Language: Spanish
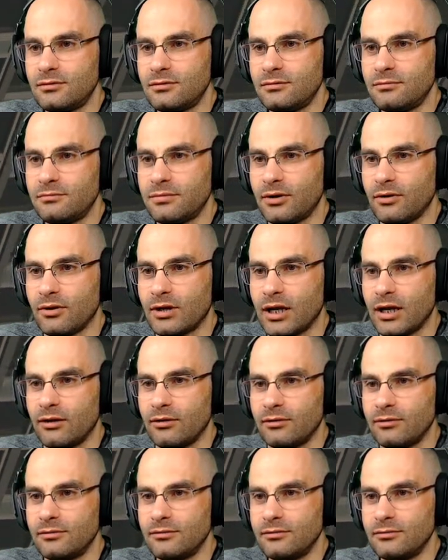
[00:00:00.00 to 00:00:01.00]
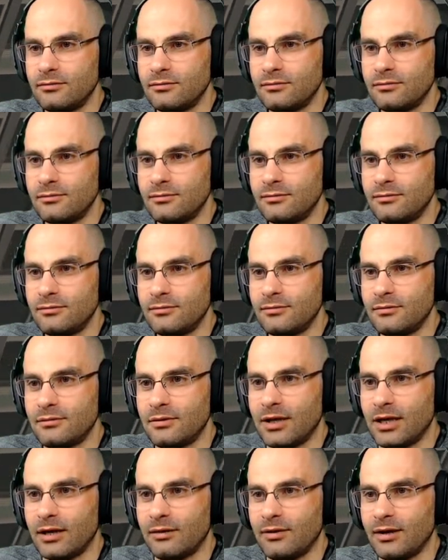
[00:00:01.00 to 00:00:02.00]
Pero claro.
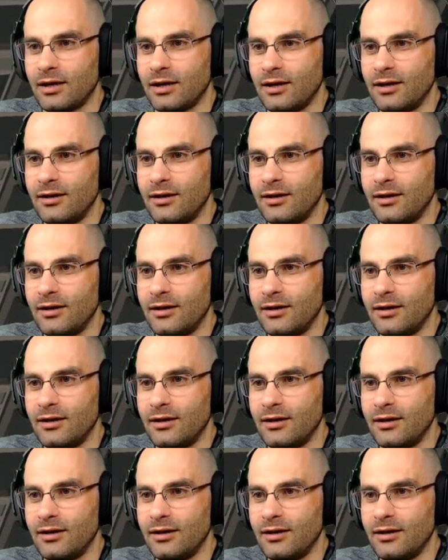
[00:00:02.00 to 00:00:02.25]
Mira, mira.